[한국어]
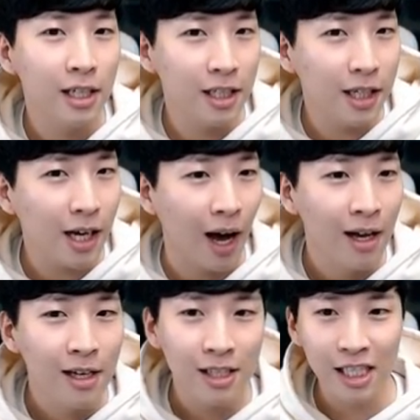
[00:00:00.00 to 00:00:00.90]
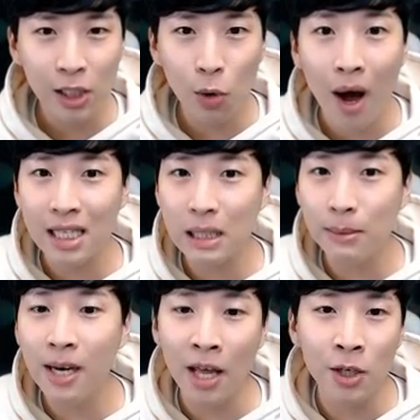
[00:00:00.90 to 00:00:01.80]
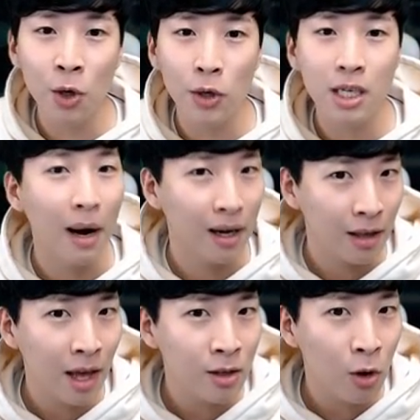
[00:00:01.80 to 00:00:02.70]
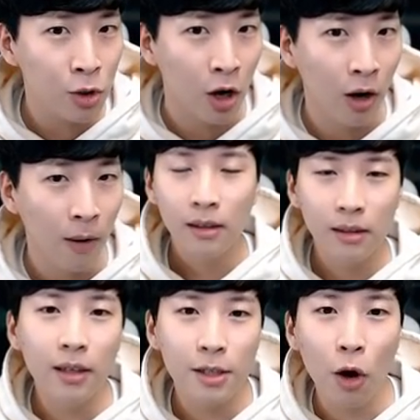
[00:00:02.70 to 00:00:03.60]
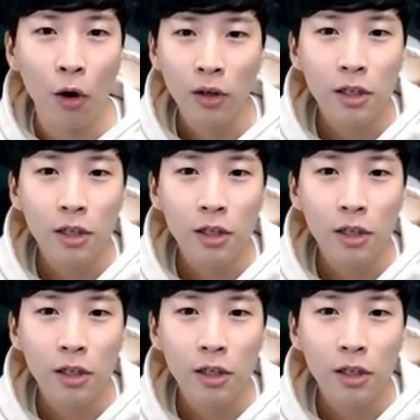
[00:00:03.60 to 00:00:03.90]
기계가 스스로 학습을 하는 것을 말한다는 거죠. 그래서